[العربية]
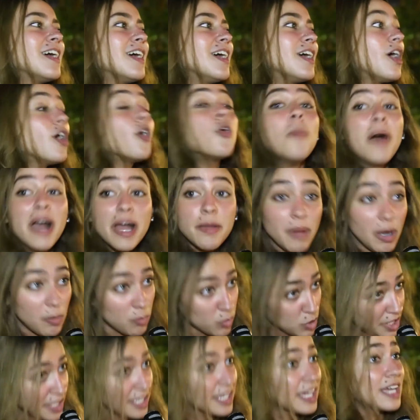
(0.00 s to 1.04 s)
آه، ومعي
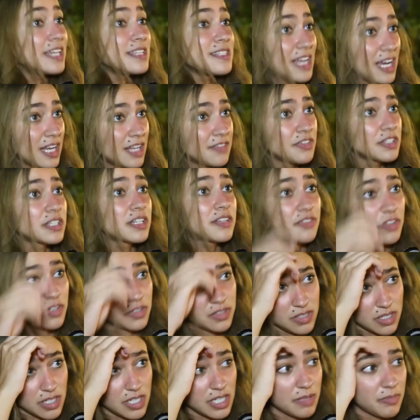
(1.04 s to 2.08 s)
محمود حجازي على فكره في
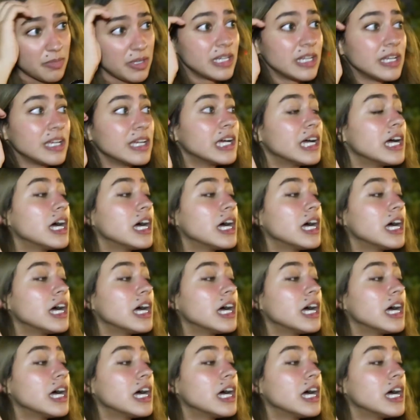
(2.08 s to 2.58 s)
اختيار اجباري